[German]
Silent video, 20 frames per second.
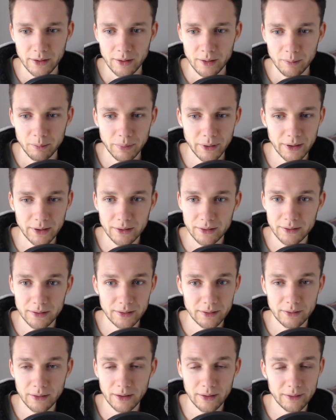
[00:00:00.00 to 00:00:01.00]
Bild,
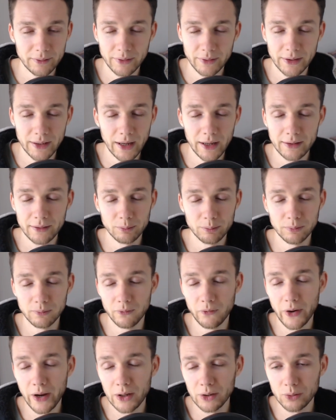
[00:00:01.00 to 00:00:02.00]
ja, vegane
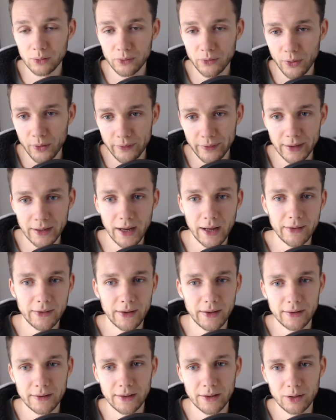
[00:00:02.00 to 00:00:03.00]
Warnung vor veganer
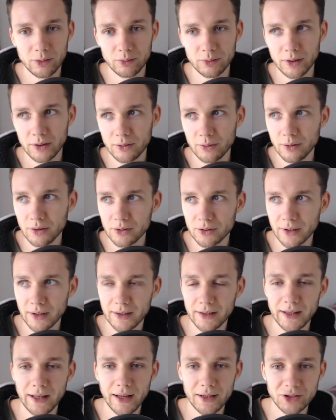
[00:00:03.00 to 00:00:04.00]
Ernährung natürlich, dann
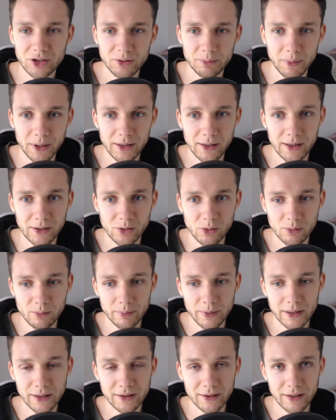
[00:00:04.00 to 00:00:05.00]
klatscht man da so ein
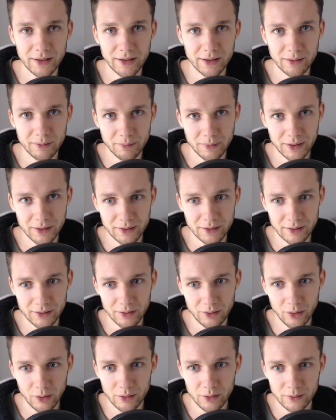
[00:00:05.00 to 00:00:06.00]
Bild hin mit
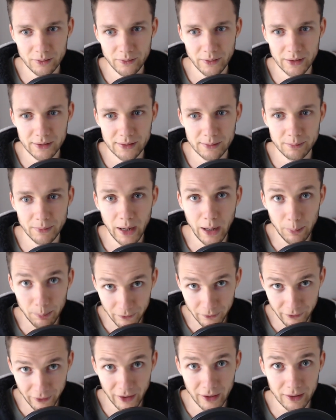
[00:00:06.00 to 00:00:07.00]
irgendwelchem
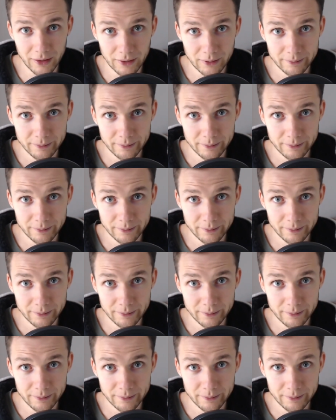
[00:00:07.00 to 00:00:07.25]
Abfall,